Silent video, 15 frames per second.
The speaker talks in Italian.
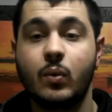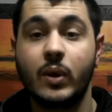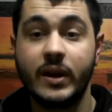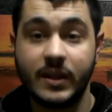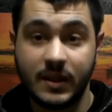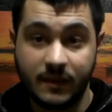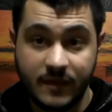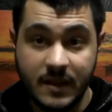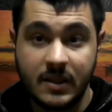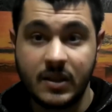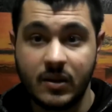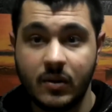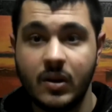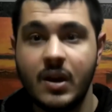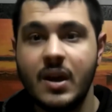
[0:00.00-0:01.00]
qualità
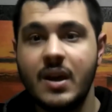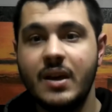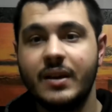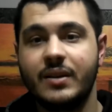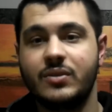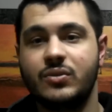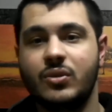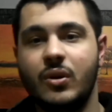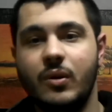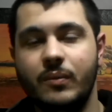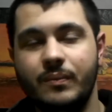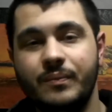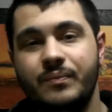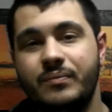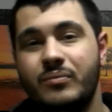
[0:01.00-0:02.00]
video che sto
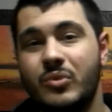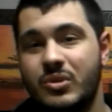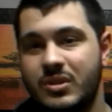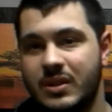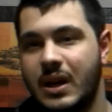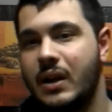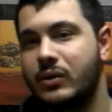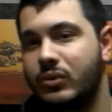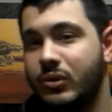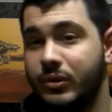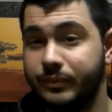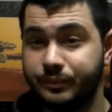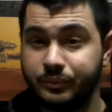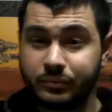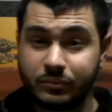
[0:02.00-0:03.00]
mostrando